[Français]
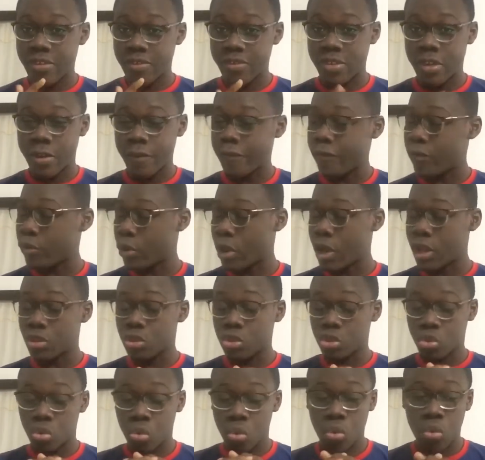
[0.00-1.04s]
ça fera
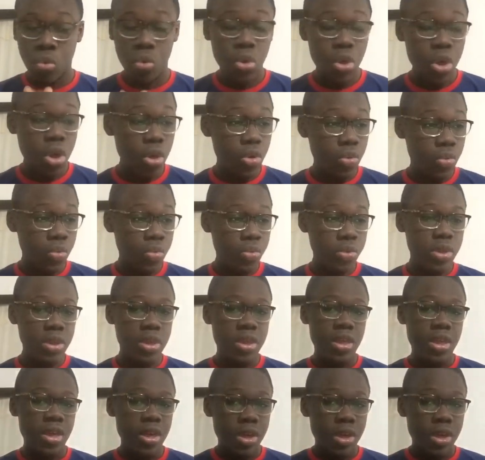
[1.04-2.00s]
trop, lui,